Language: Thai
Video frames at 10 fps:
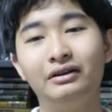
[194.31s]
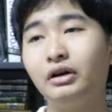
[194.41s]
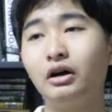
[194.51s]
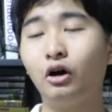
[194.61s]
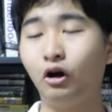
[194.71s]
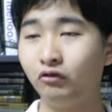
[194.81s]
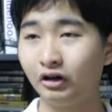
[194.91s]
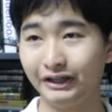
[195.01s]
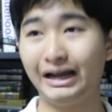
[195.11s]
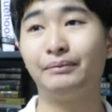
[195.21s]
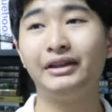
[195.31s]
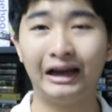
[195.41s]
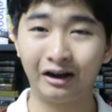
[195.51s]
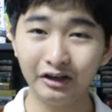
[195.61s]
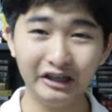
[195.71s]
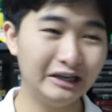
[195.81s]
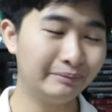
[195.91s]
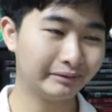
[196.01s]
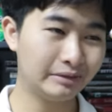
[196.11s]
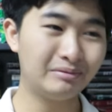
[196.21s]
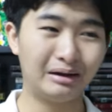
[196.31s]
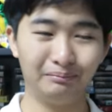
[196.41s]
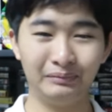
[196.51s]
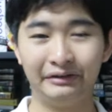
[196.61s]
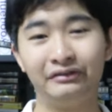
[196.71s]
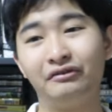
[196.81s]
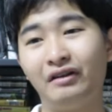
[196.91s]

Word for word: เรื่องของ world set up ในหนังก็ดีมันจะมีแบบเหมือน